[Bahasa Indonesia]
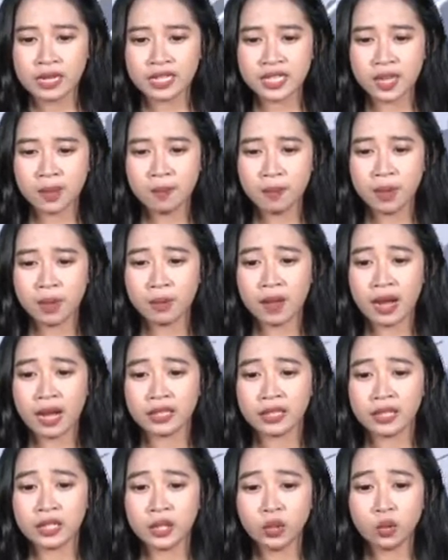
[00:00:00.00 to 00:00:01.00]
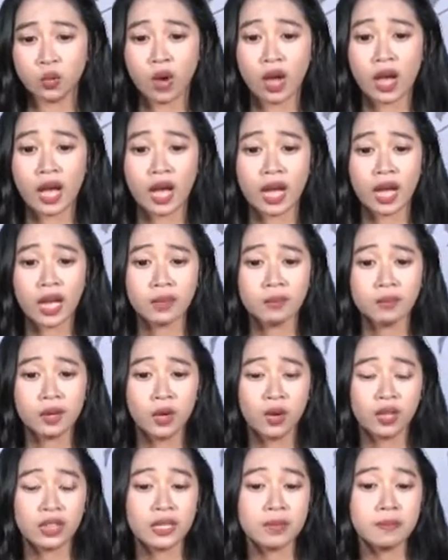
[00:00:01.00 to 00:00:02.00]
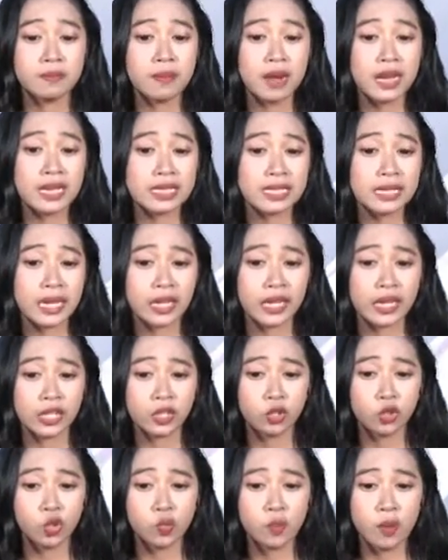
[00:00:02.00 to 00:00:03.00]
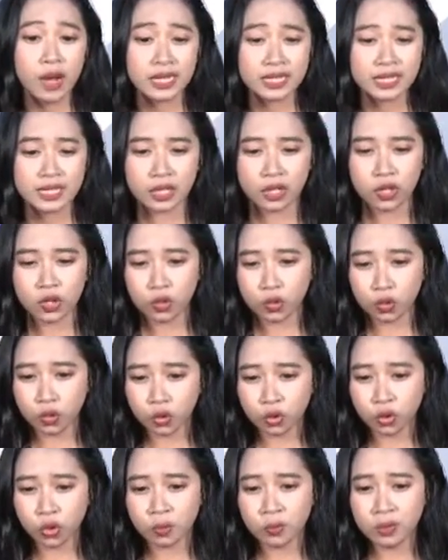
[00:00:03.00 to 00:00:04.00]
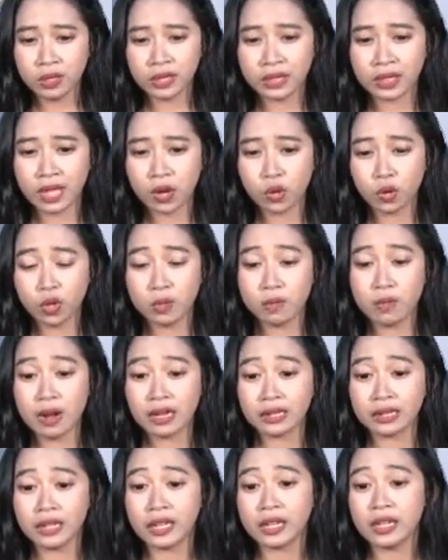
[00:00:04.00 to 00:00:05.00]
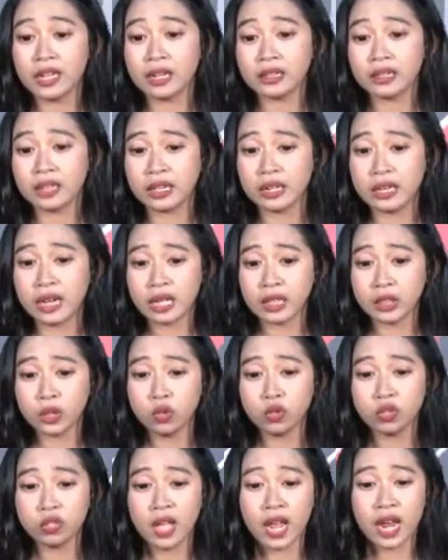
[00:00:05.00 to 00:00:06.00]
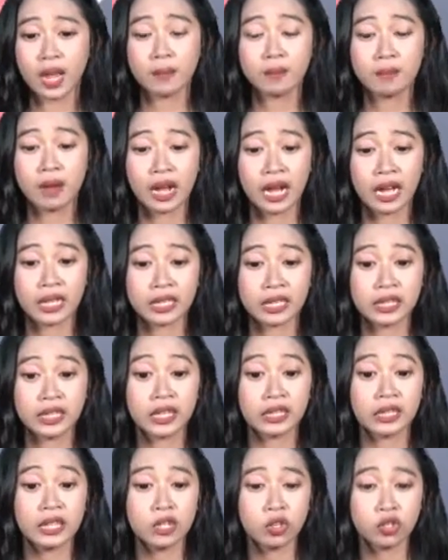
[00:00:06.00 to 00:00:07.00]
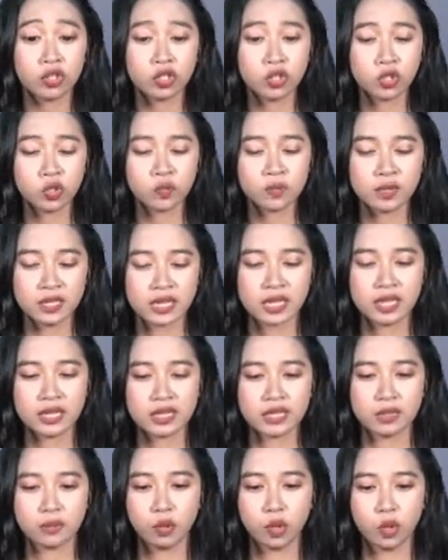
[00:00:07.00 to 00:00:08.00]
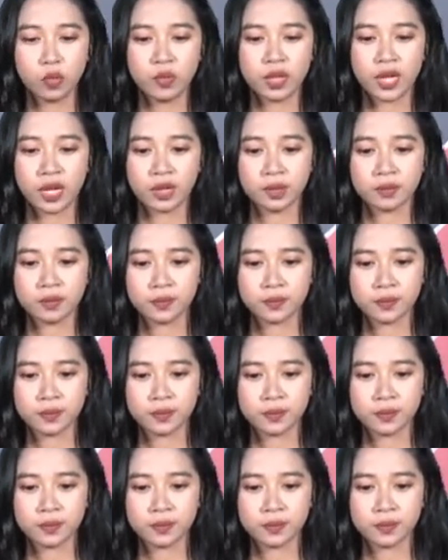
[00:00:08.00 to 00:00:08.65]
Sampel makanan itu akan melewati masa inkubasi untuk mengetahui bakteri yang terkandung dalam makanan yang dikonsumsi sebelumnya.